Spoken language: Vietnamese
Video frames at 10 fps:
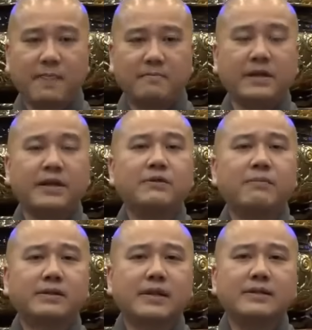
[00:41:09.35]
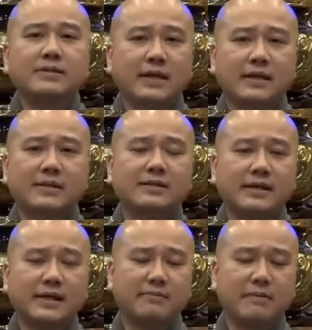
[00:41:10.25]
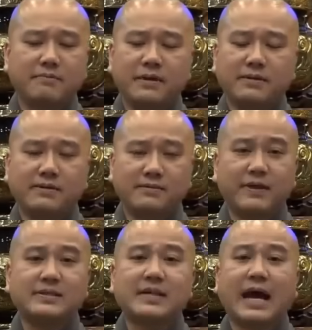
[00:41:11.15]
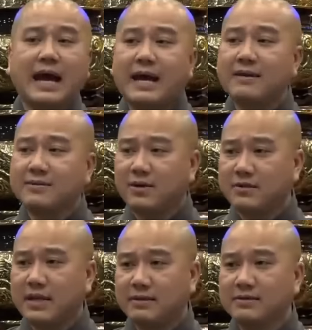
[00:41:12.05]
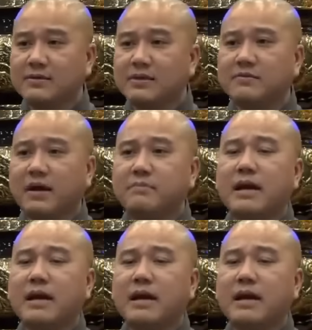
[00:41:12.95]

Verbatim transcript: Mà nếu mà tính ra cái tiền mà mình phải trả cho nhà thương như vậy,